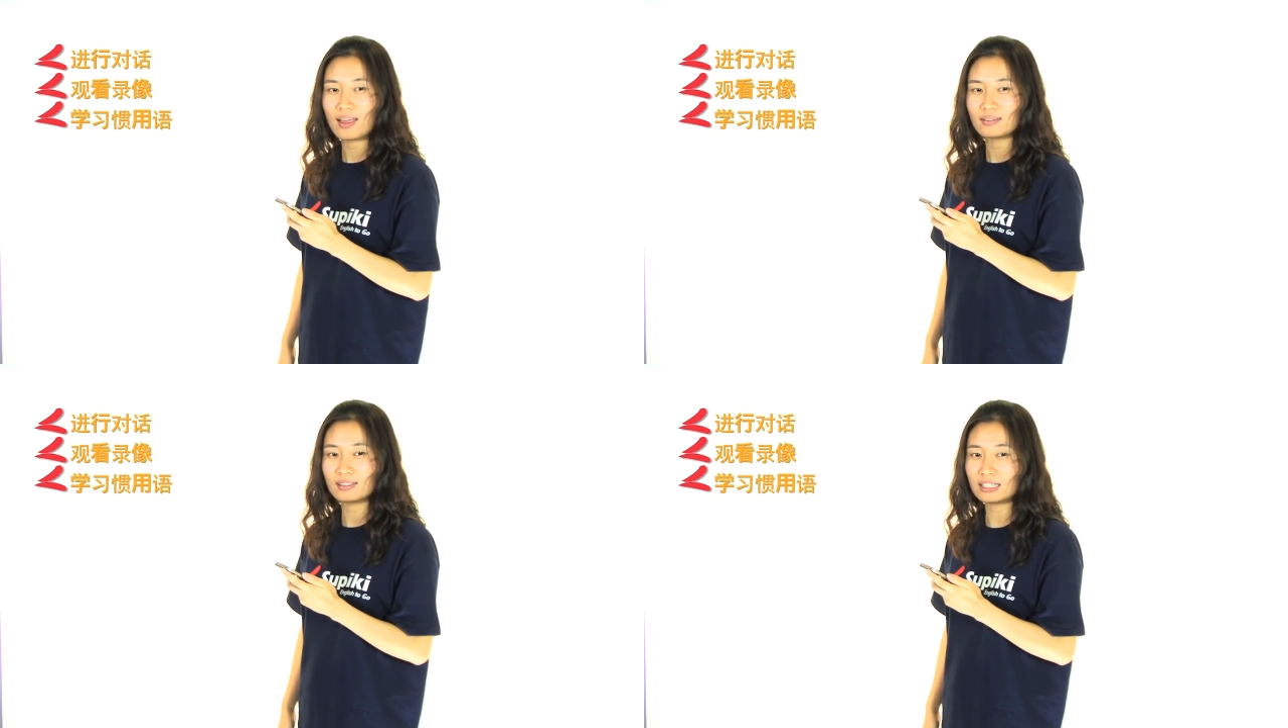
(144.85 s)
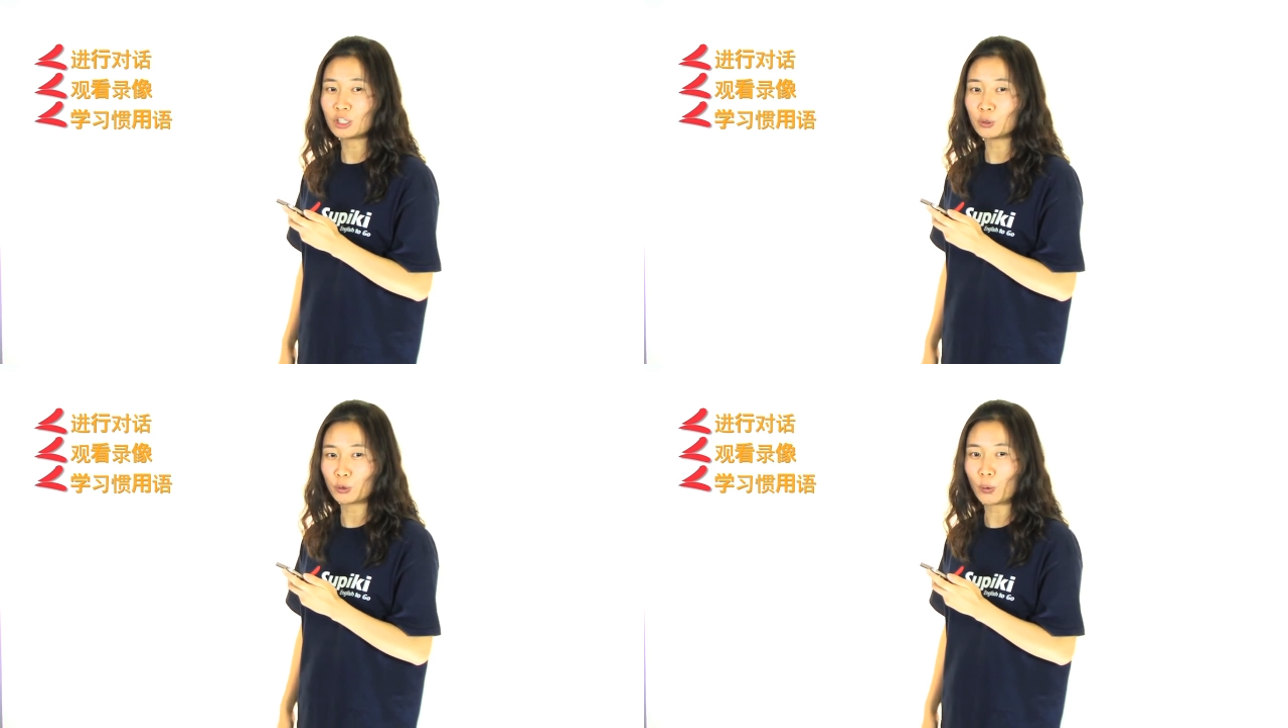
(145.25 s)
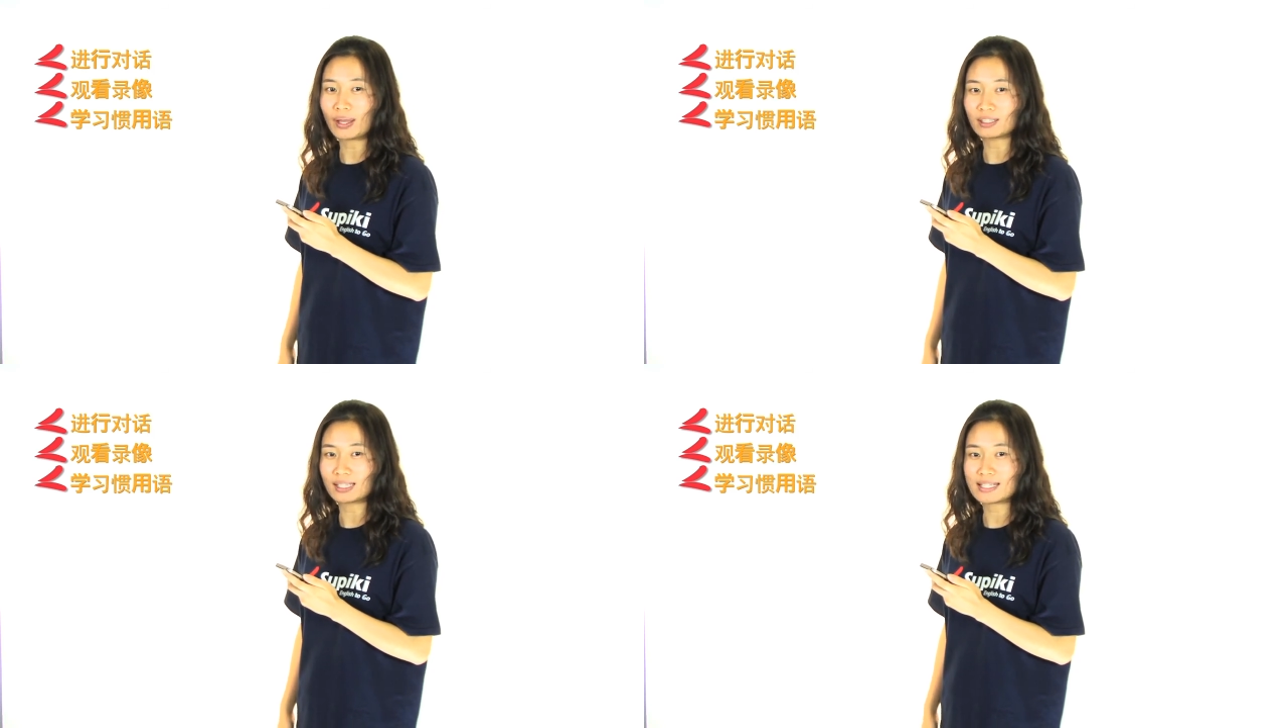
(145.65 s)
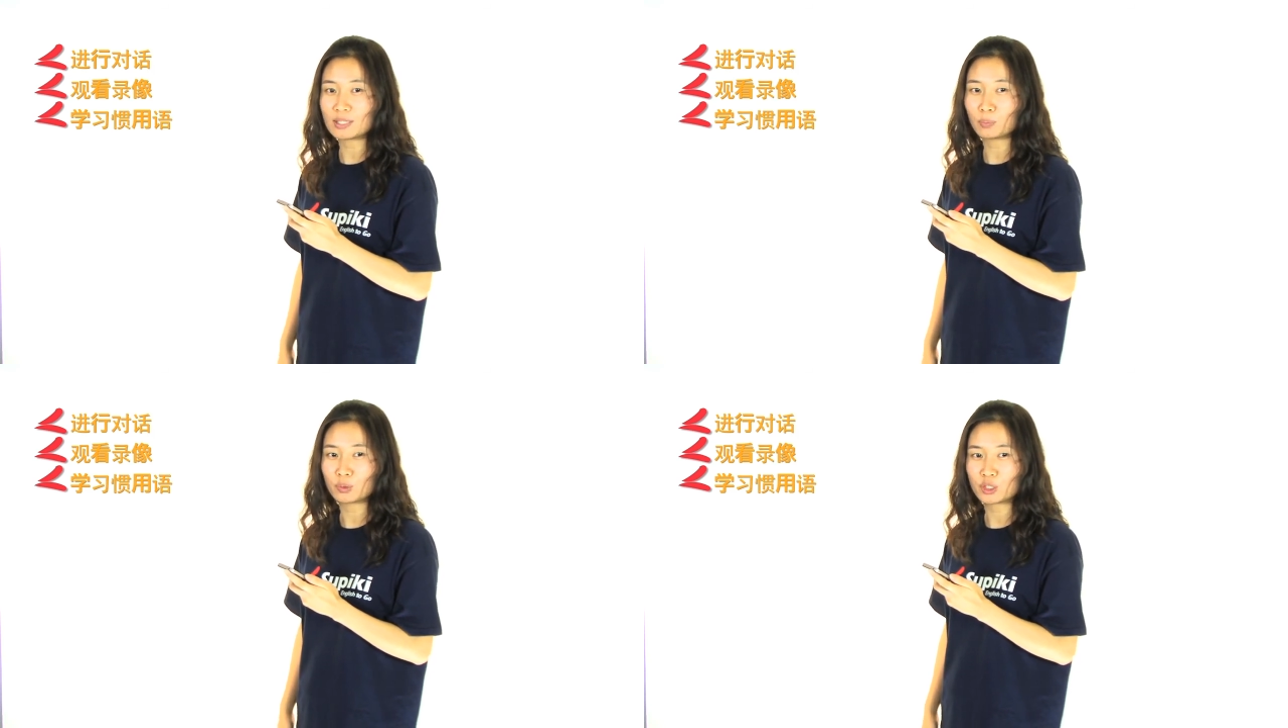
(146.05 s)
你英语对话能力
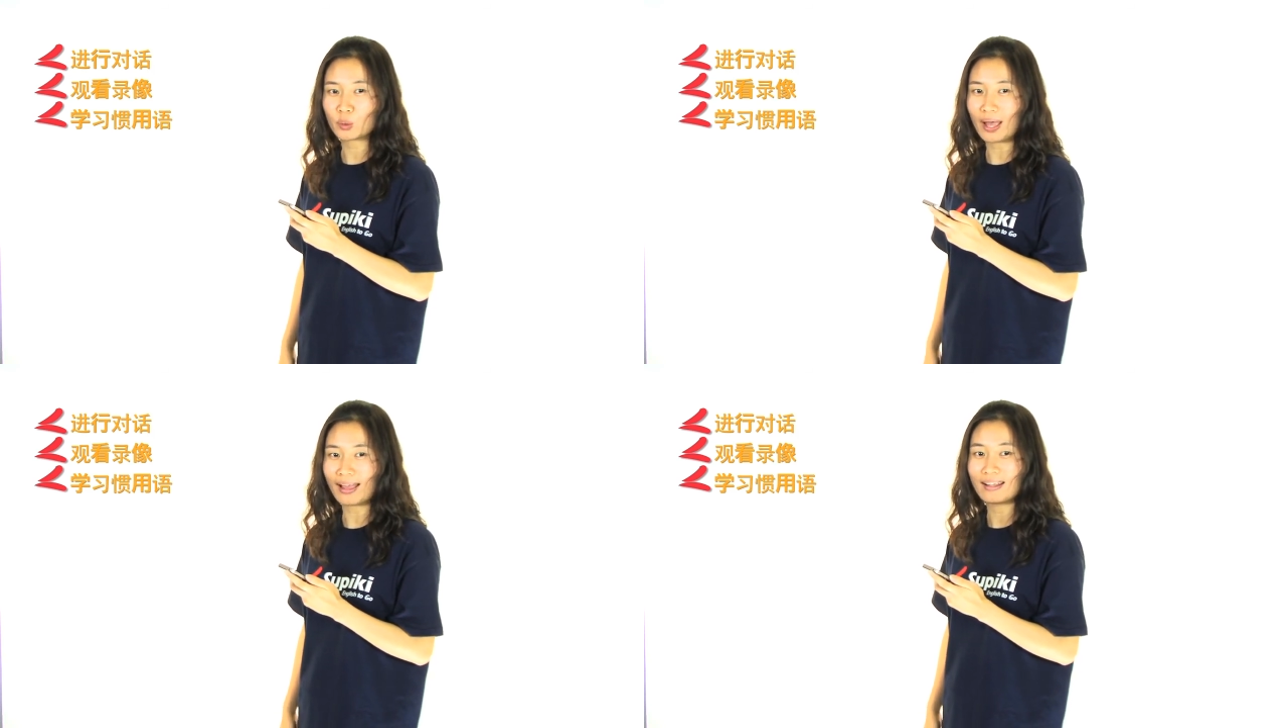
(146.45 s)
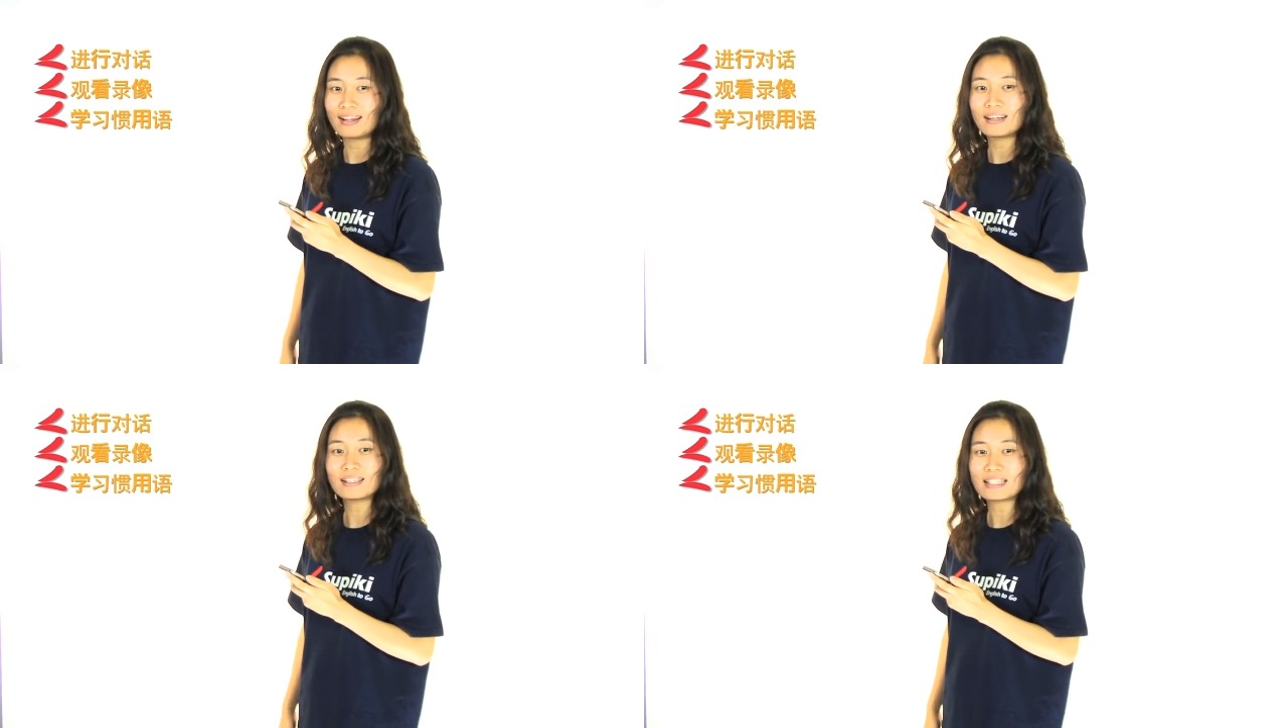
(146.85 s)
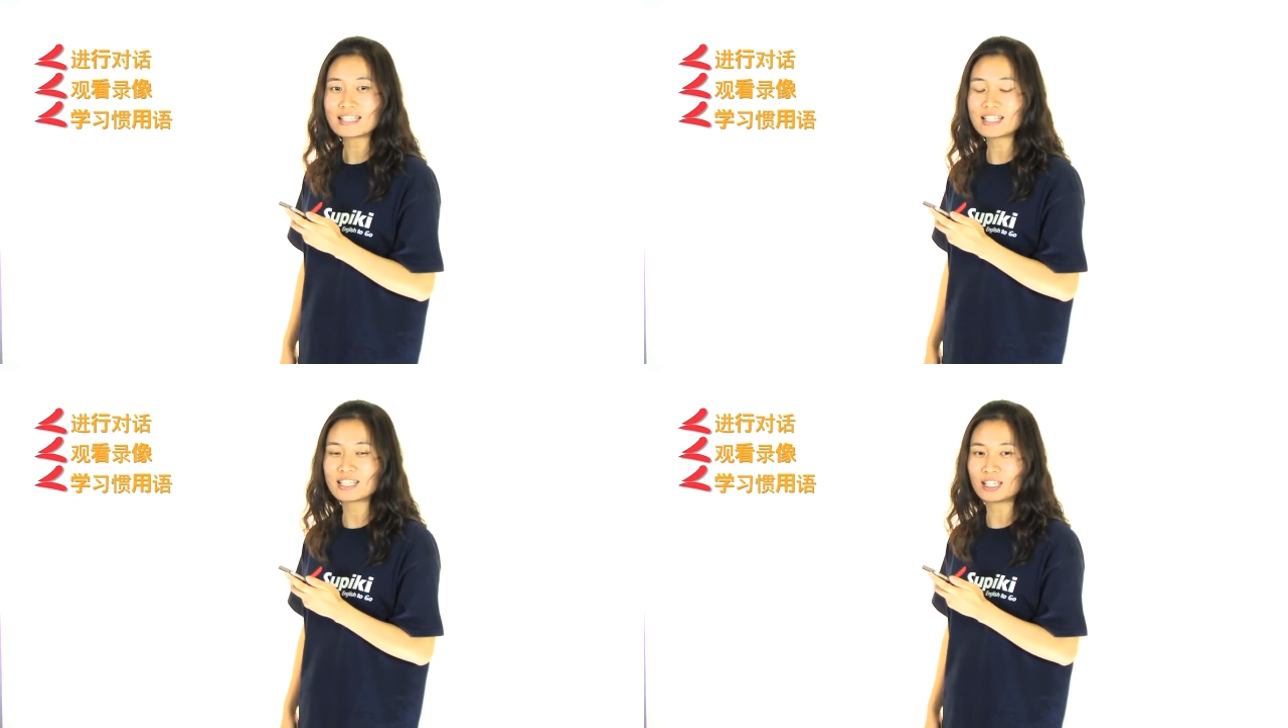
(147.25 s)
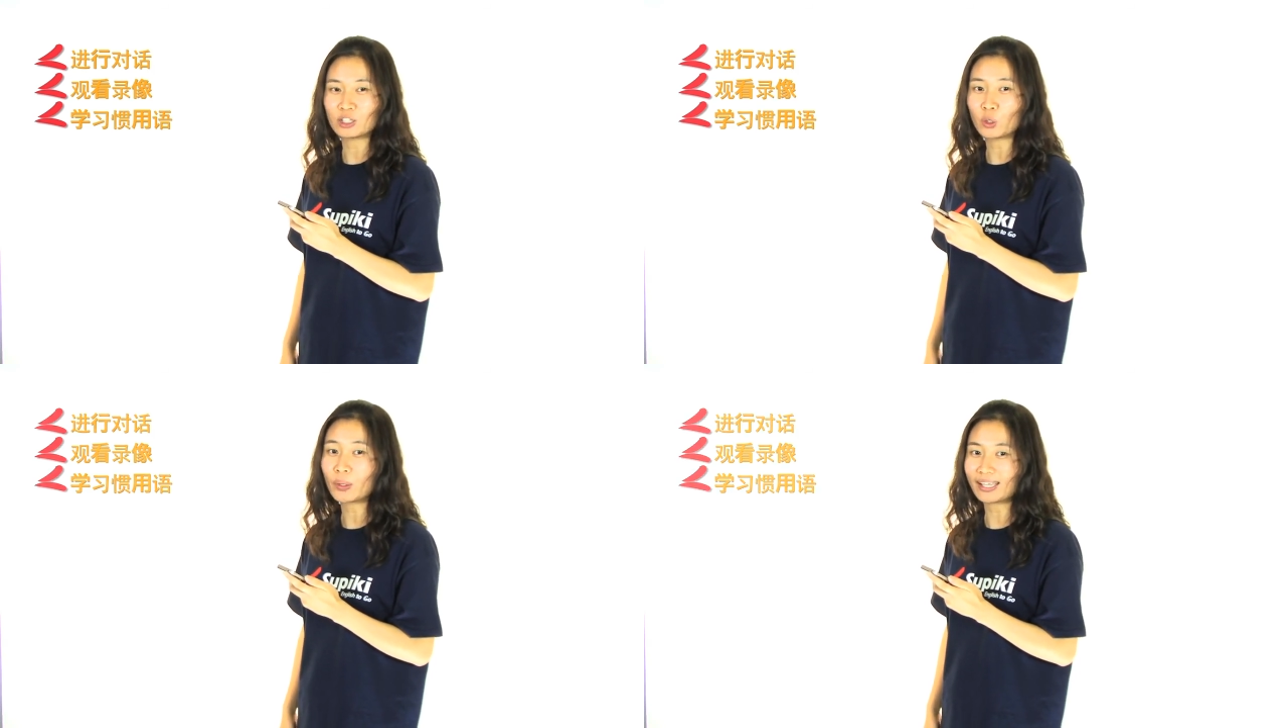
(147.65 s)
进步之快，令你自己
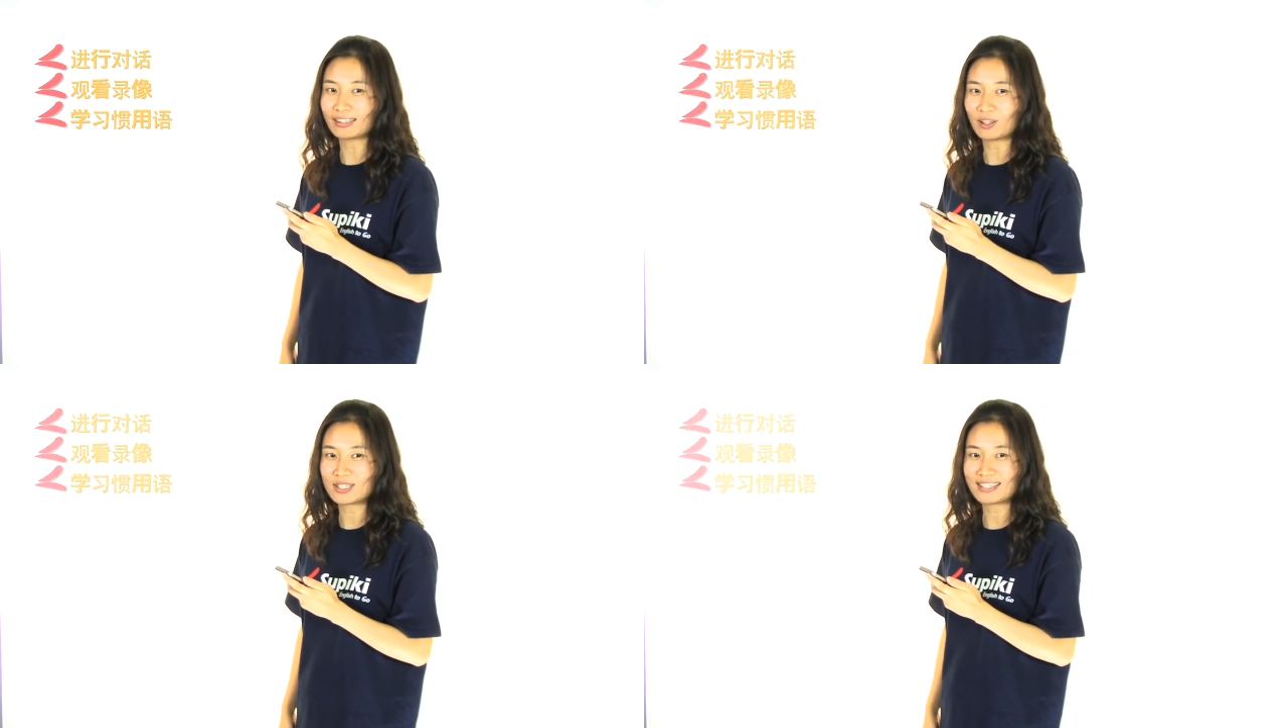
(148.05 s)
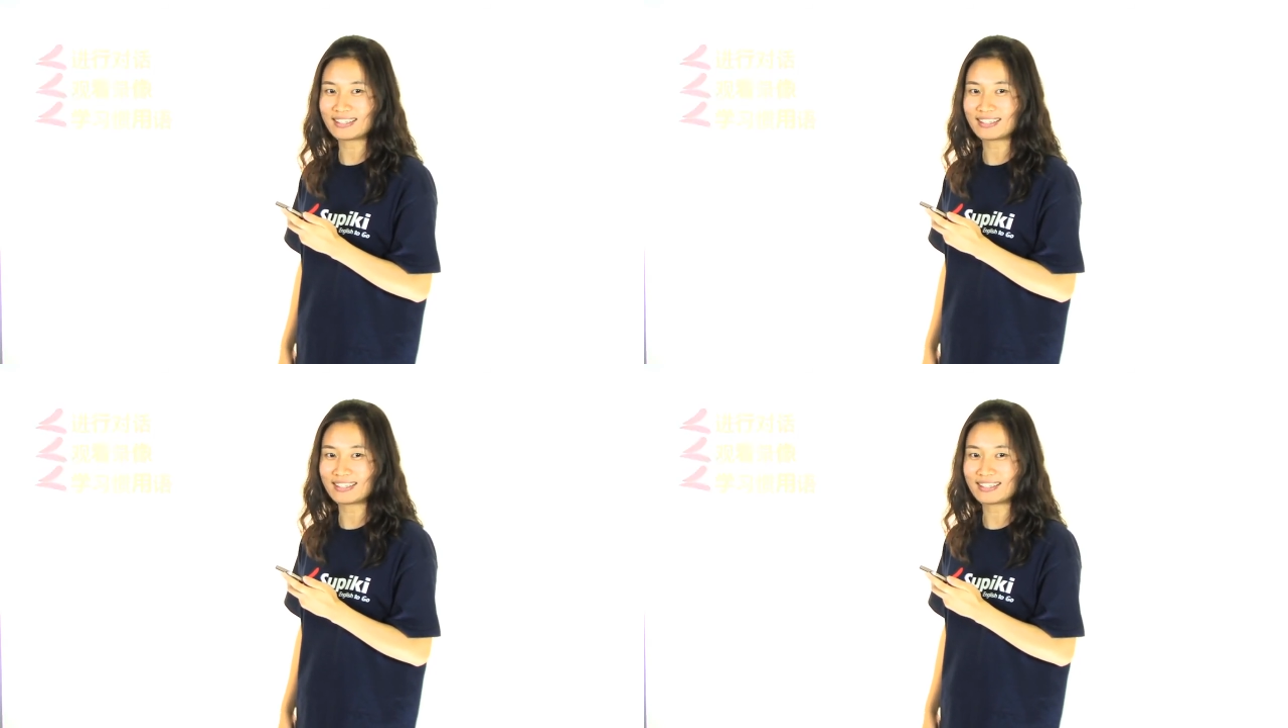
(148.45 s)
都会感到惊